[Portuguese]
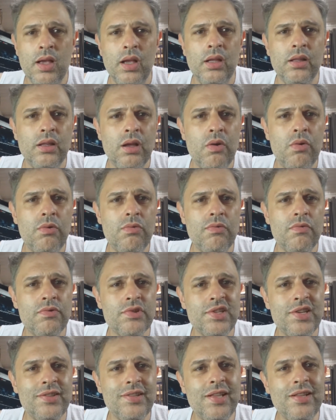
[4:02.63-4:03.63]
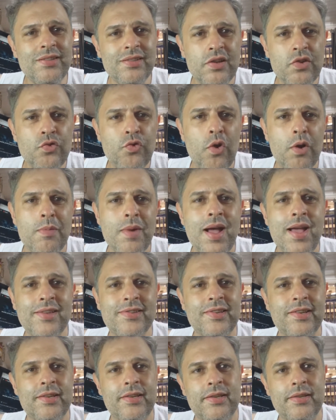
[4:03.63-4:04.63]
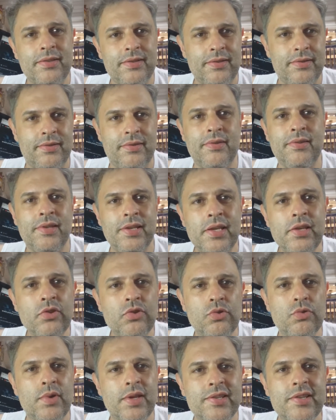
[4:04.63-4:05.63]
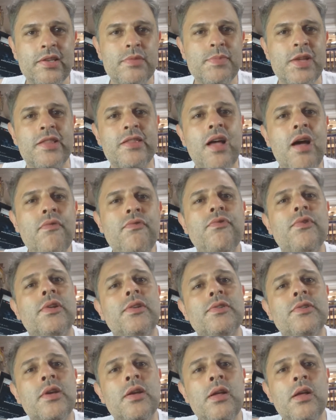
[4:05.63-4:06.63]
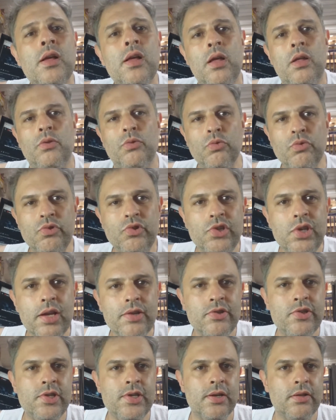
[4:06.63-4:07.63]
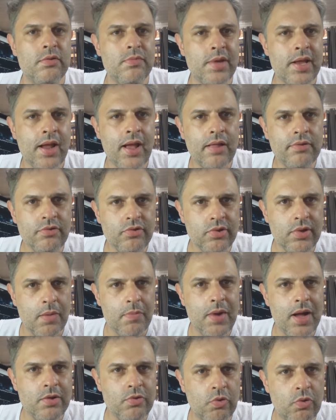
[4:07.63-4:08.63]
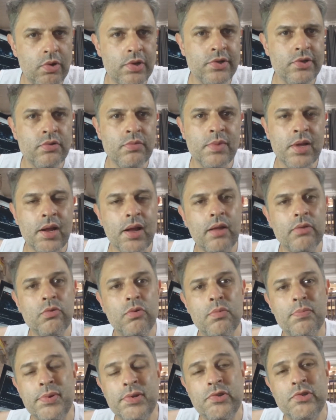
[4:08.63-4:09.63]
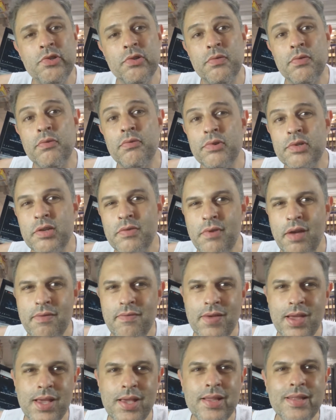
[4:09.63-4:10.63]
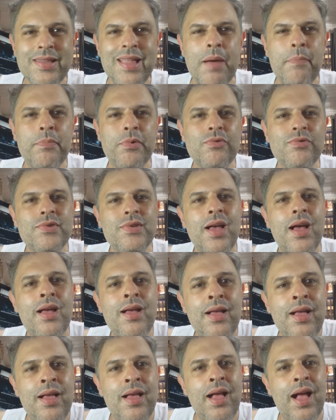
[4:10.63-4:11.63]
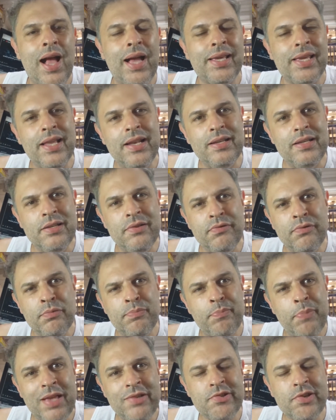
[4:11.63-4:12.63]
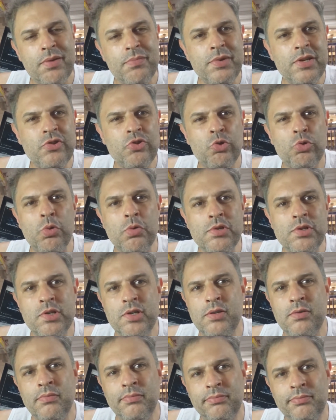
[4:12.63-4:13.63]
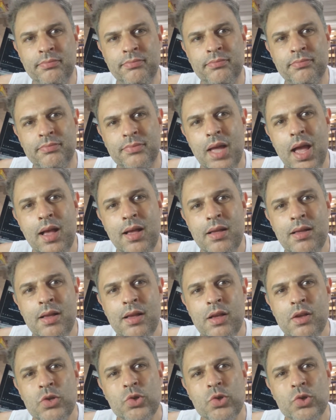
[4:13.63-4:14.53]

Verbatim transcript: Então, você tem que transformar essa, isso, essas metáforas, no dia a dia, no mercado de trabalho hoje, no mercado competitivo. E você vai ver que dá para usar aquele livro praticamente todinho, tá?